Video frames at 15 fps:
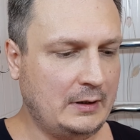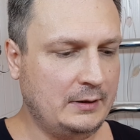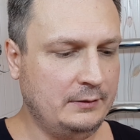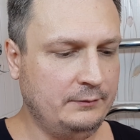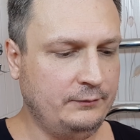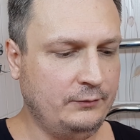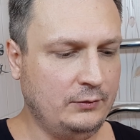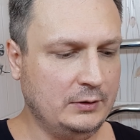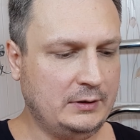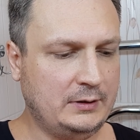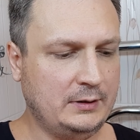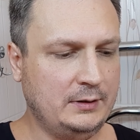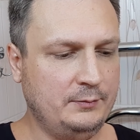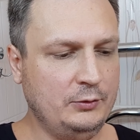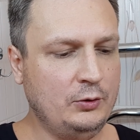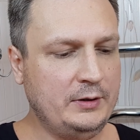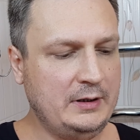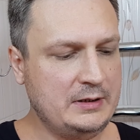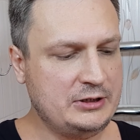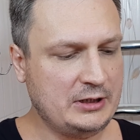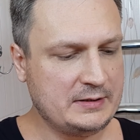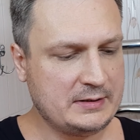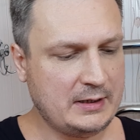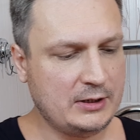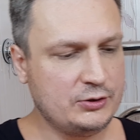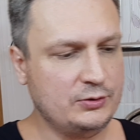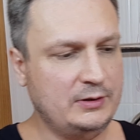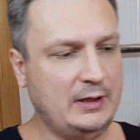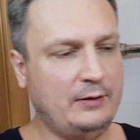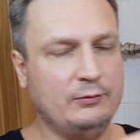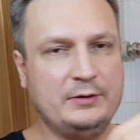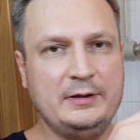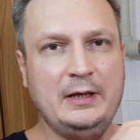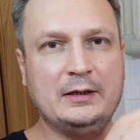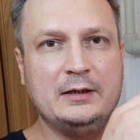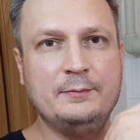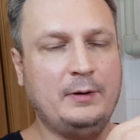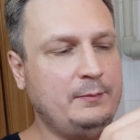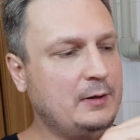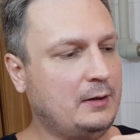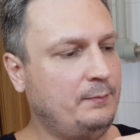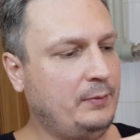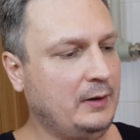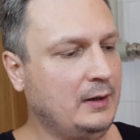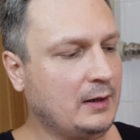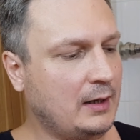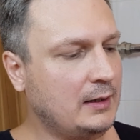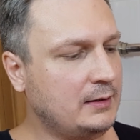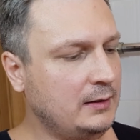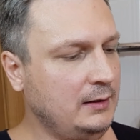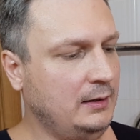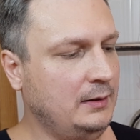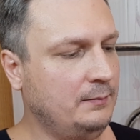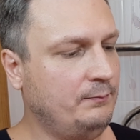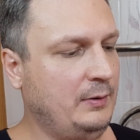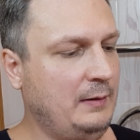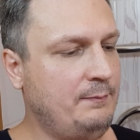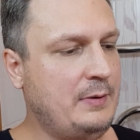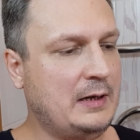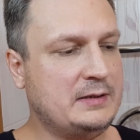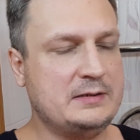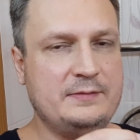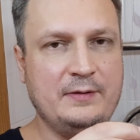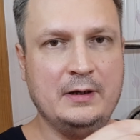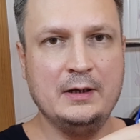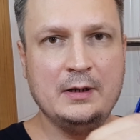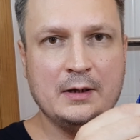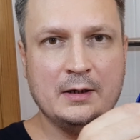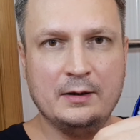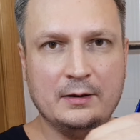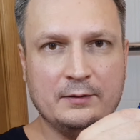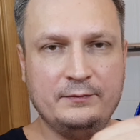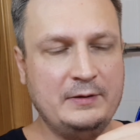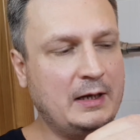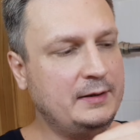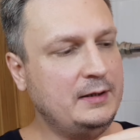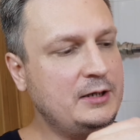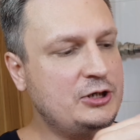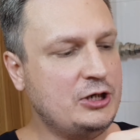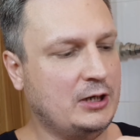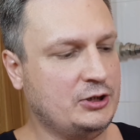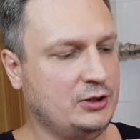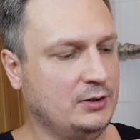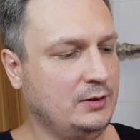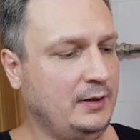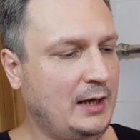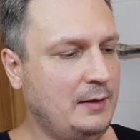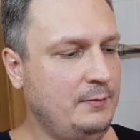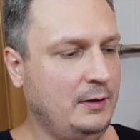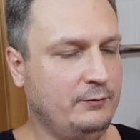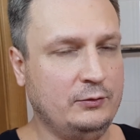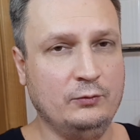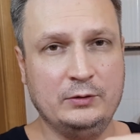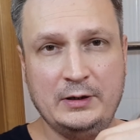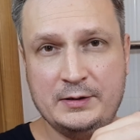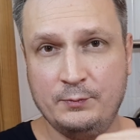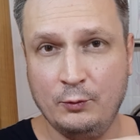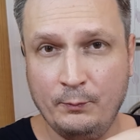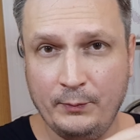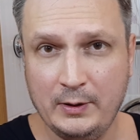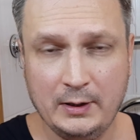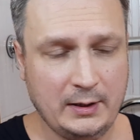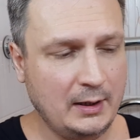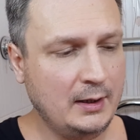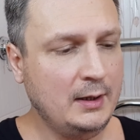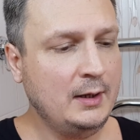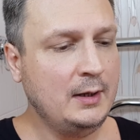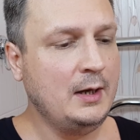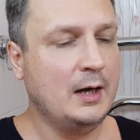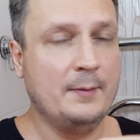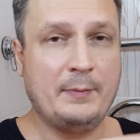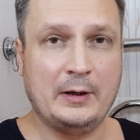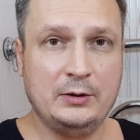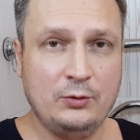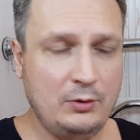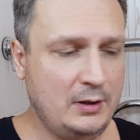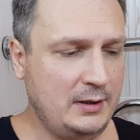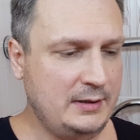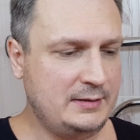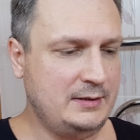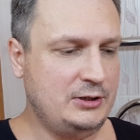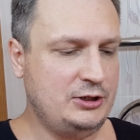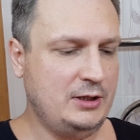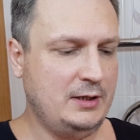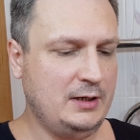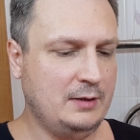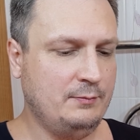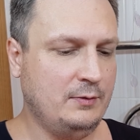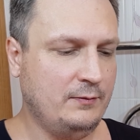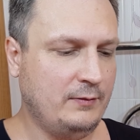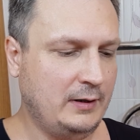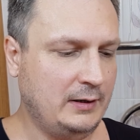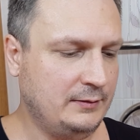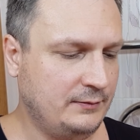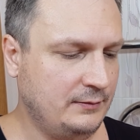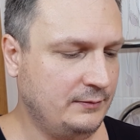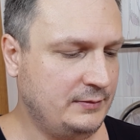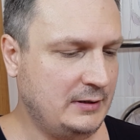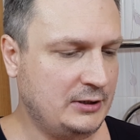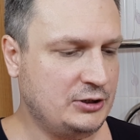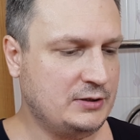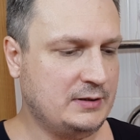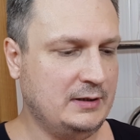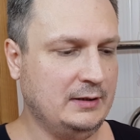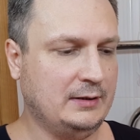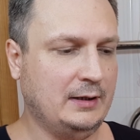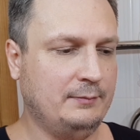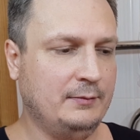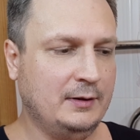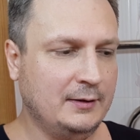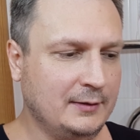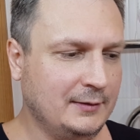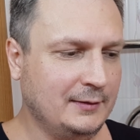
Вот э, многие сейчас скажут, да, вот нет, например, преград и препятствий э, в данной чаше. Я имею в виду вот эти пупырки, продольные сечения бывают, э, всяческие там